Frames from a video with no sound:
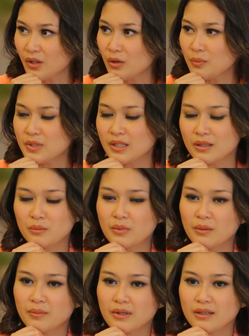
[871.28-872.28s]
Kalau misalnya
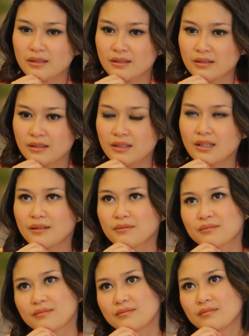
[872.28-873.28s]
Bapak, ini kan
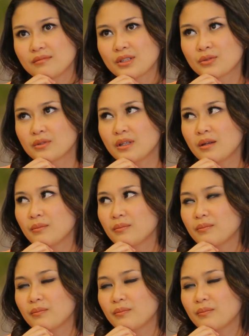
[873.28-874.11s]
maksudnya